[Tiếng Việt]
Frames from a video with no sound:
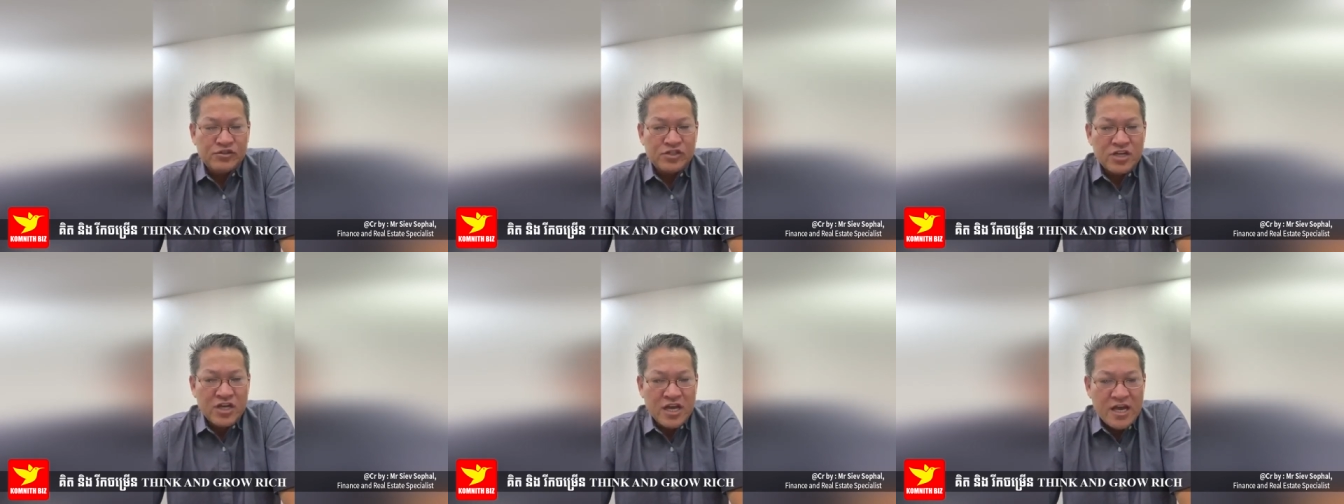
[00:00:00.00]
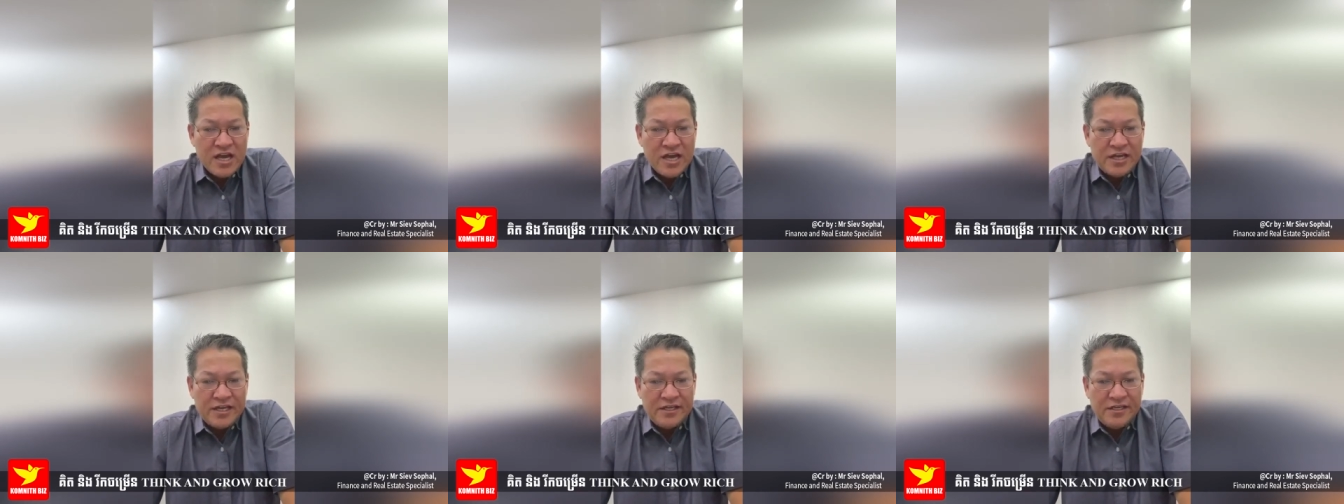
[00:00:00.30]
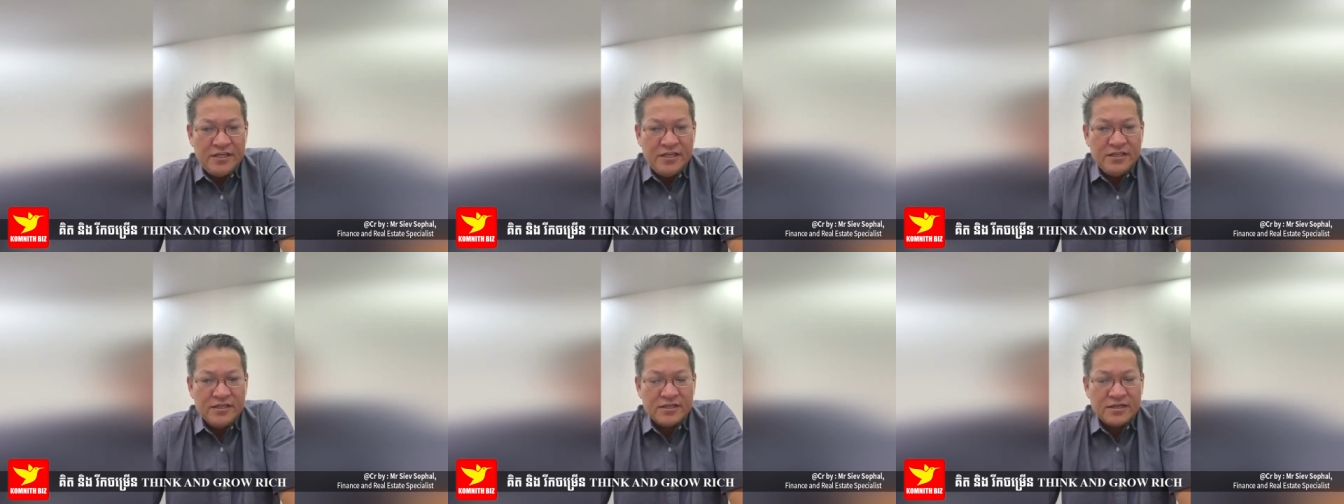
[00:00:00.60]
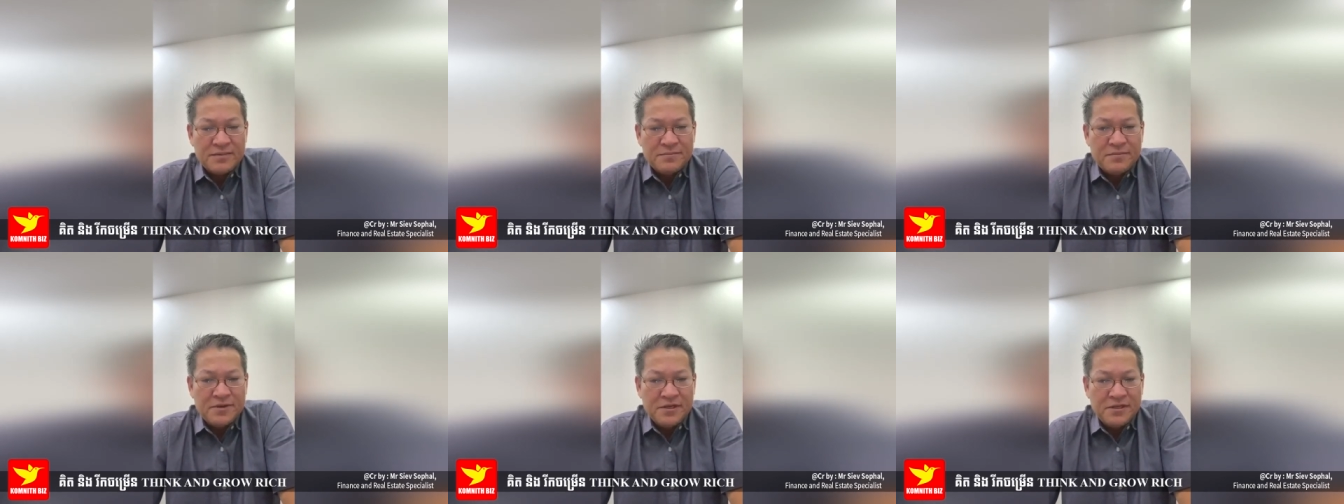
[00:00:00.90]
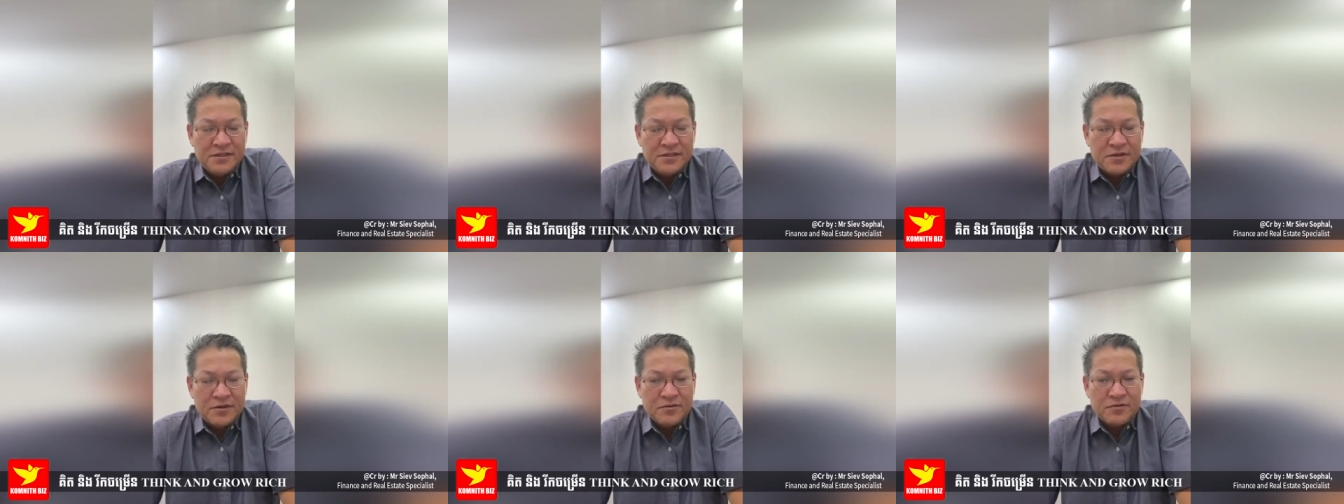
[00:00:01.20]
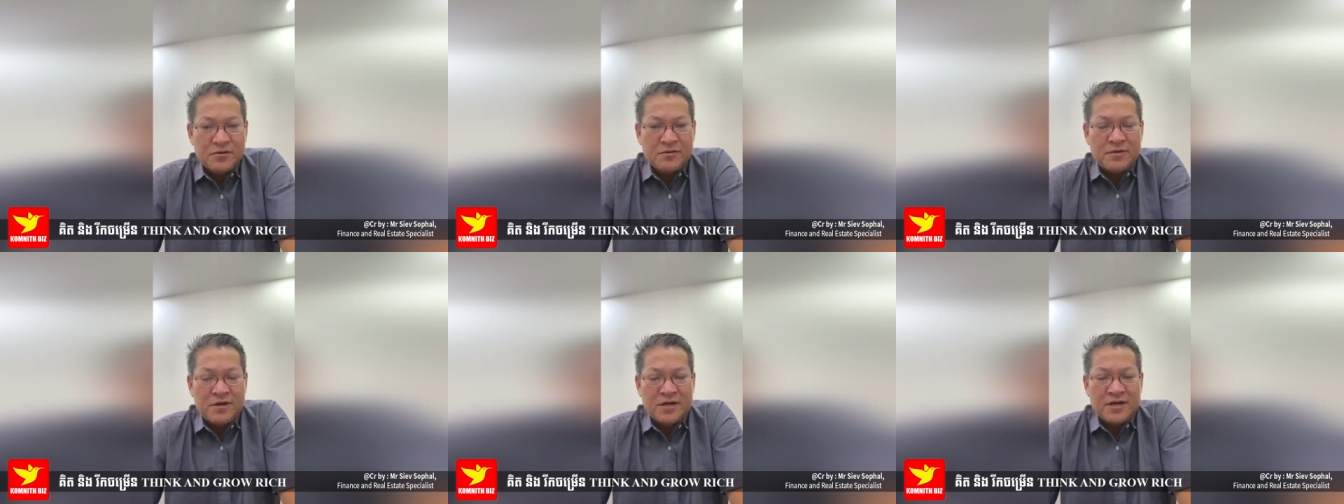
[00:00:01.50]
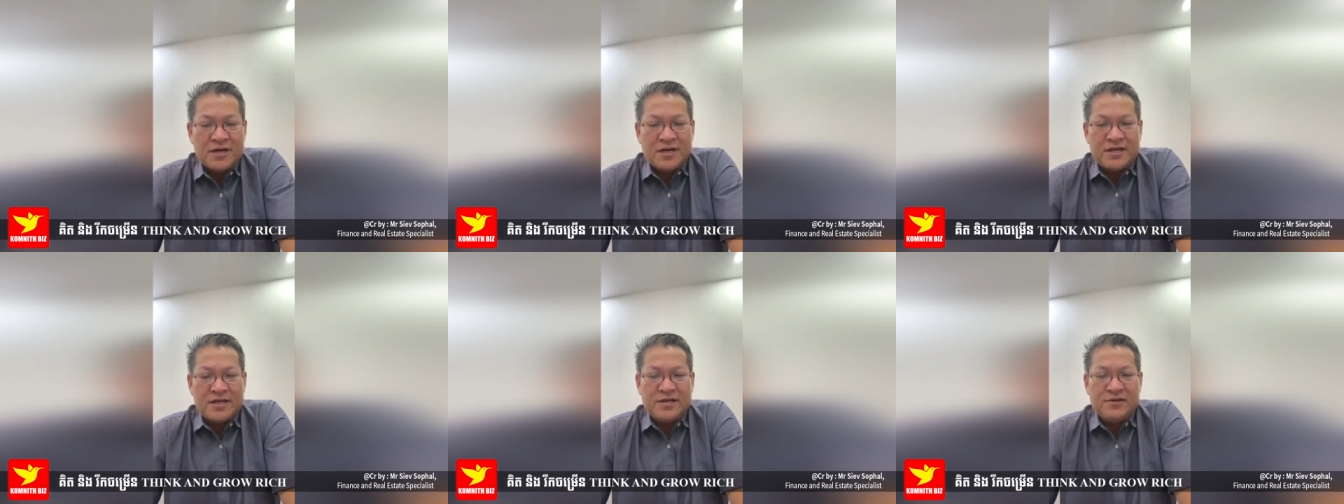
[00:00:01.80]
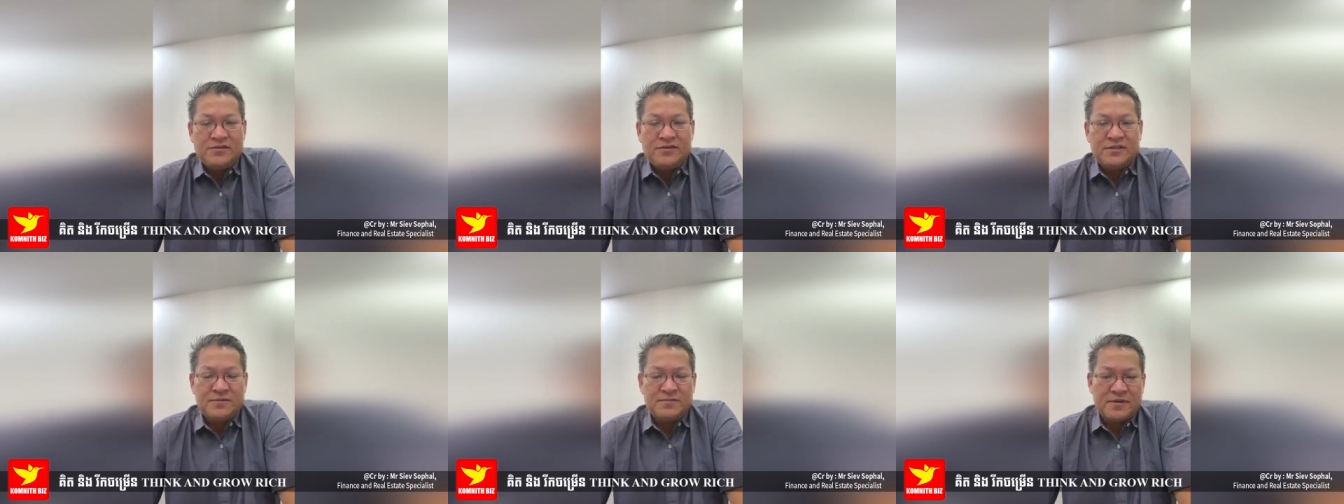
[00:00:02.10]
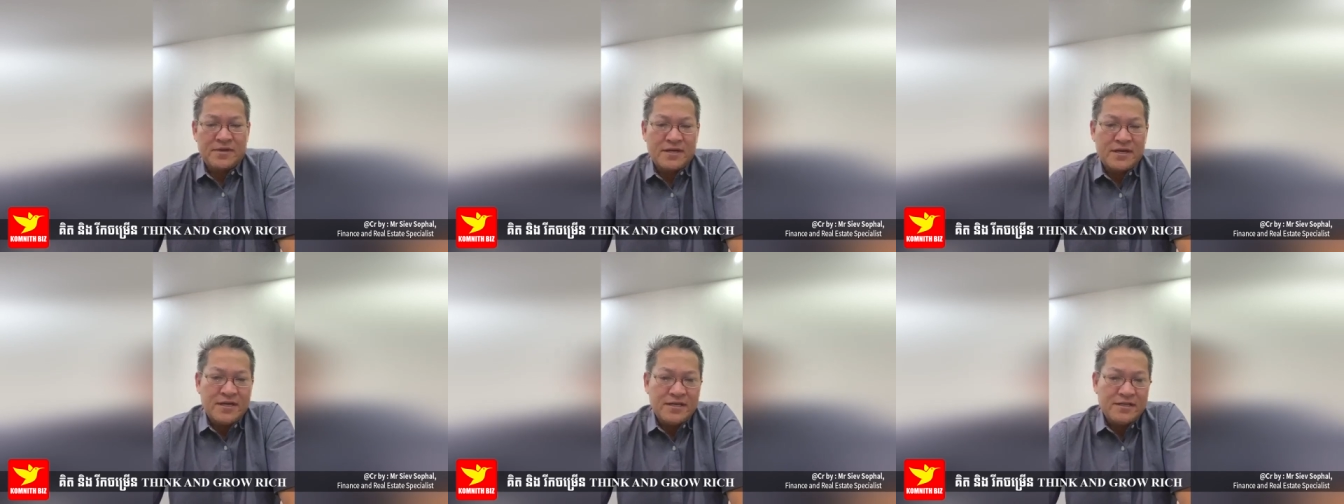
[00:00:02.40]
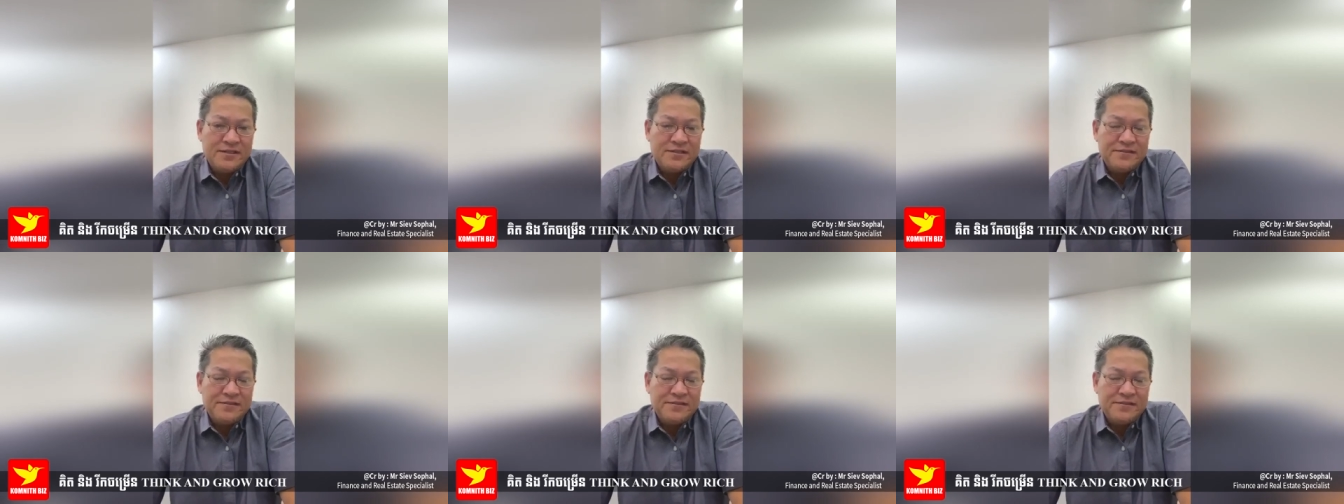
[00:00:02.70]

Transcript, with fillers: ngay đầm bay tàu là bỏ đang nấu chật bằng cày,